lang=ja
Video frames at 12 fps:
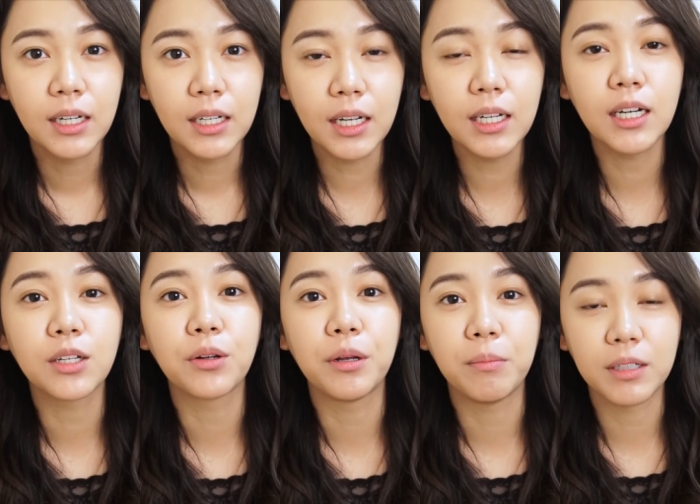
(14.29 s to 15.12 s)
なんでか
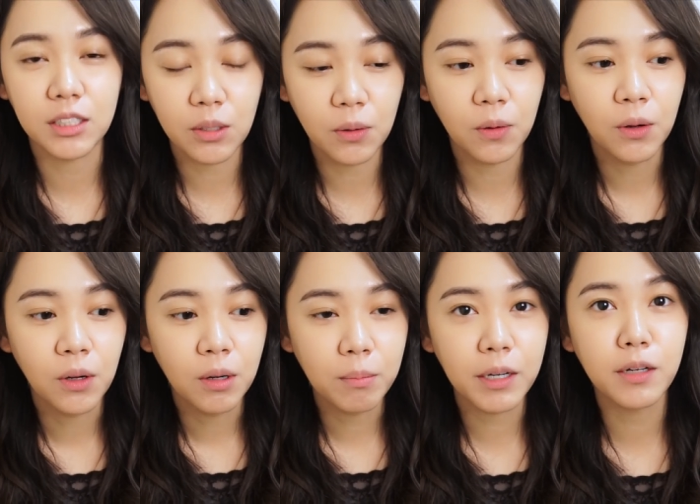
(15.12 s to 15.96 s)
と言いますと、
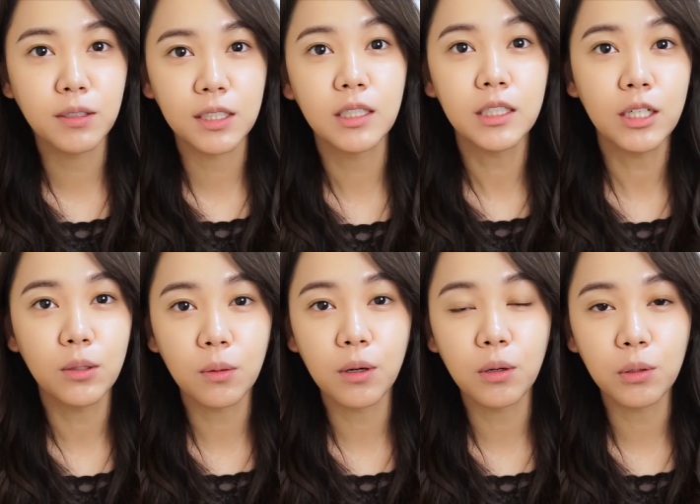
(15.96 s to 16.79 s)
まあ、今日全然
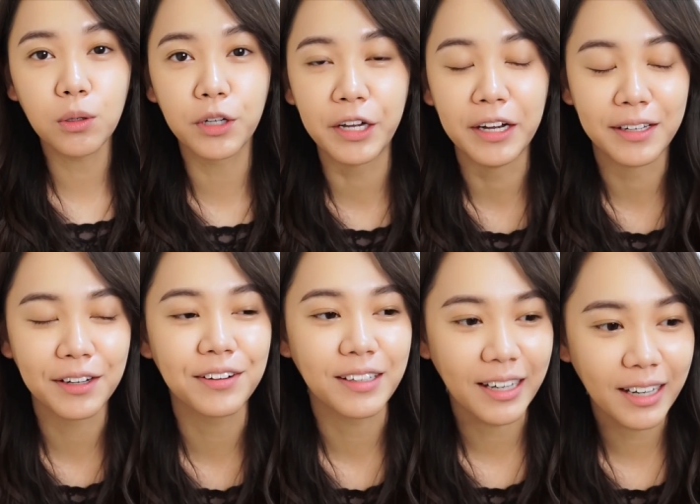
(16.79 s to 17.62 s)
動画を撮る気はな
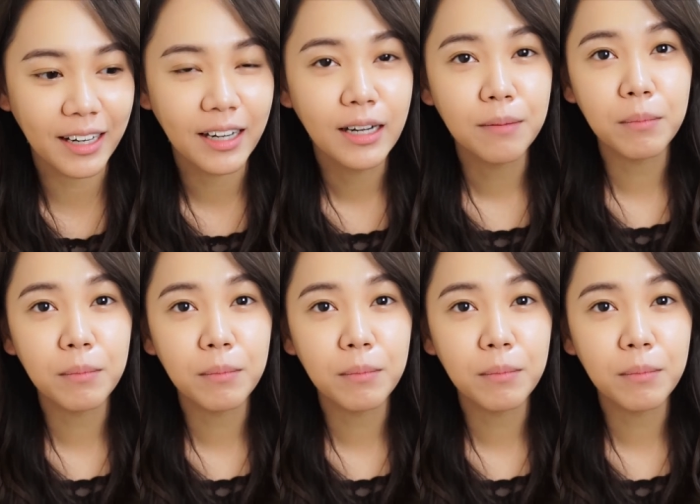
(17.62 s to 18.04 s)
くて、